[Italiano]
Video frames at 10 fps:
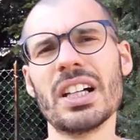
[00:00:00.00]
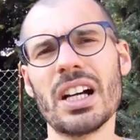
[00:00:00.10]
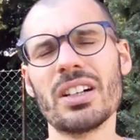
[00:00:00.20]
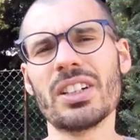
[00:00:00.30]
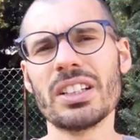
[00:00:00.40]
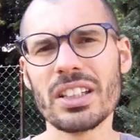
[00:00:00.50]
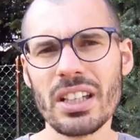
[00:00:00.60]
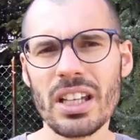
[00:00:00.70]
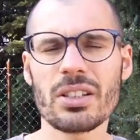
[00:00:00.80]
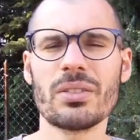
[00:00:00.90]
avanti e
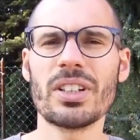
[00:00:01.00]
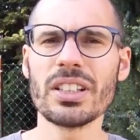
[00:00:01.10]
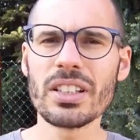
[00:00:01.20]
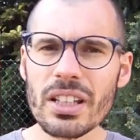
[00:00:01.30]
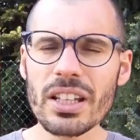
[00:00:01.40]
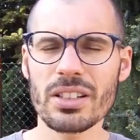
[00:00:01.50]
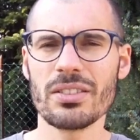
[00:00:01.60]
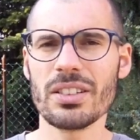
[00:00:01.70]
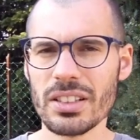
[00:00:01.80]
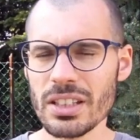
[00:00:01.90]
indietro, avanti e indietro,
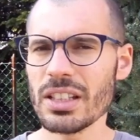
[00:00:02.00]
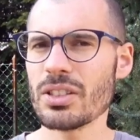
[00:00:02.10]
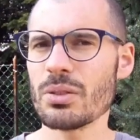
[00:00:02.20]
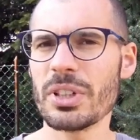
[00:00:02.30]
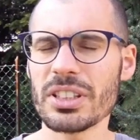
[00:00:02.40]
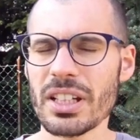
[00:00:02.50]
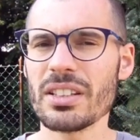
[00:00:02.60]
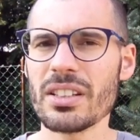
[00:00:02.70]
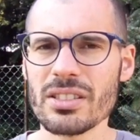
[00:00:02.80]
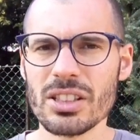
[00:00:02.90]
avanti e indietro per
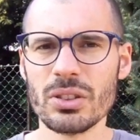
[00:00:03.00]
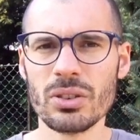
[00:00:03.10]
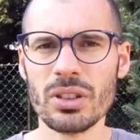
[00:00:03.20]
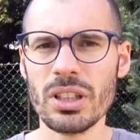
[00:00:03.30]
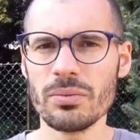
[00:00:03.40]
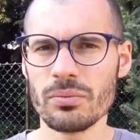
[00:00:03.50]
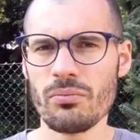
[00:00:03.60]
30 secondi,